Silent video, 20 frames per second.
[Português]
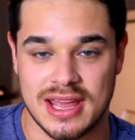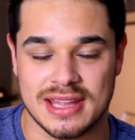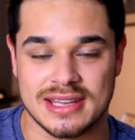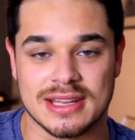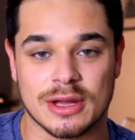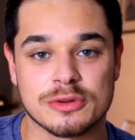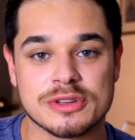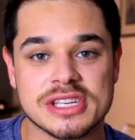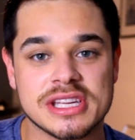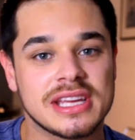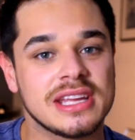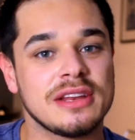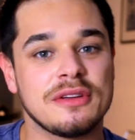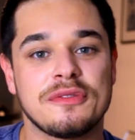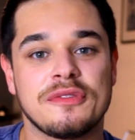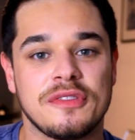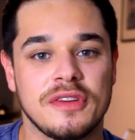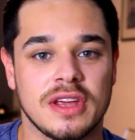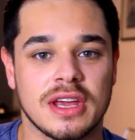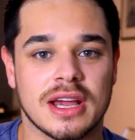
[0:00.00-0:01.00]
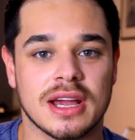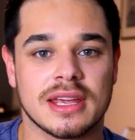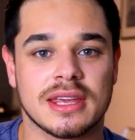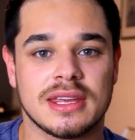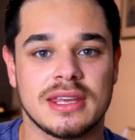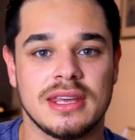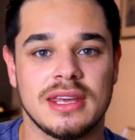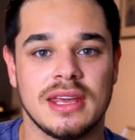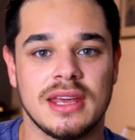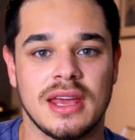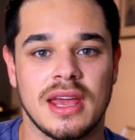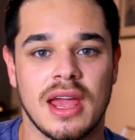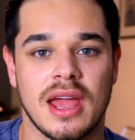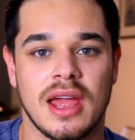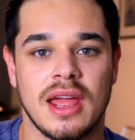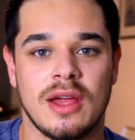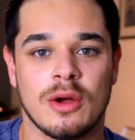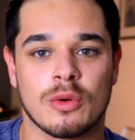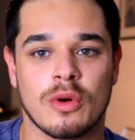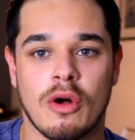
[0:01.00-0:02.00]
não significa que
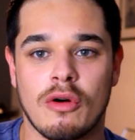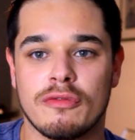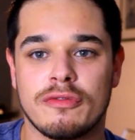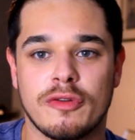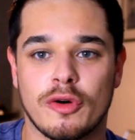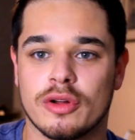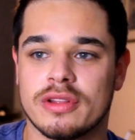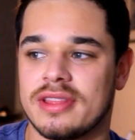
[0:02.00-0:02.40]
eu não vou